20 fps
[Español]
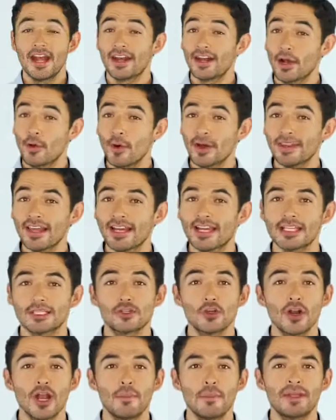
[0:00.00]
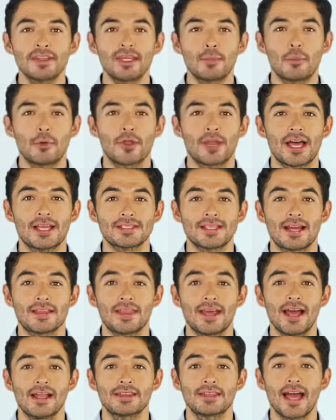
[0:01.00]
Recuerda que solamente podrás dar
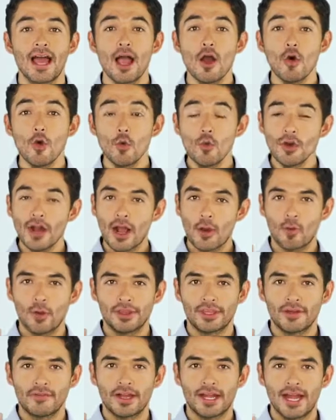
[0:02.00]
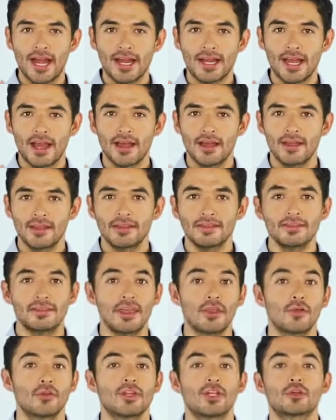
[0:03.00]
de alta una cuenta bancaria,
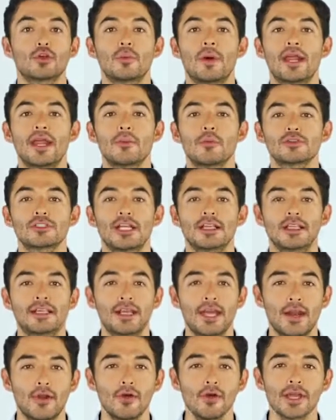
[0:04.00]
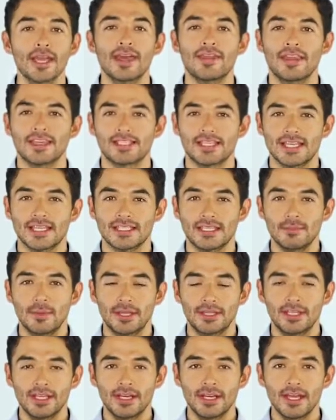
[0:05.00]
de donde tomaremos el dinero que desees
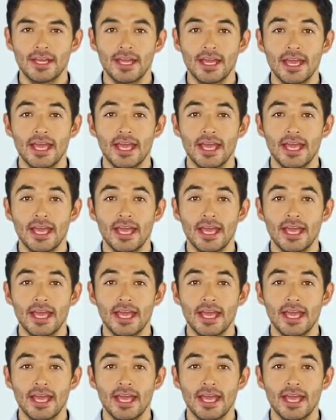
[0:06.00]
invertir,